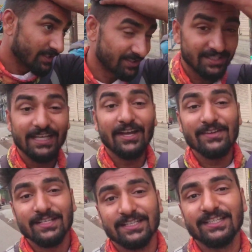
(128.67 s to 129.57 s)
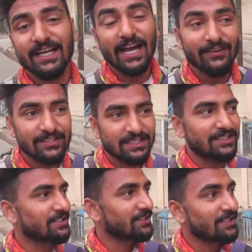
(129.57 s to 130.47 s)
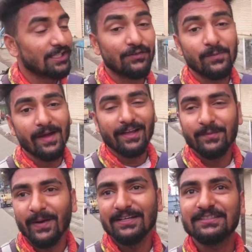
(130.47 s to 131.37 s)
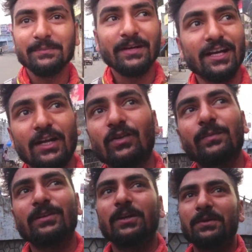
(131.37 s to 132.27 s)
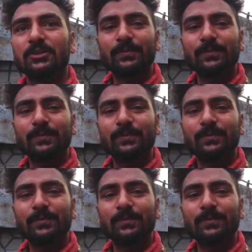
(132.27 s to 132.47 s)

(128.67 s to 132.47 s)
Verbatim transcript: चलो जल्दी जल्दी हाईवे चलते हैं हाईवे चल के जल्दी जल्दी लिफ्ट में आएंगे भाई साहब मैं कह रहा हूँ ना मतलब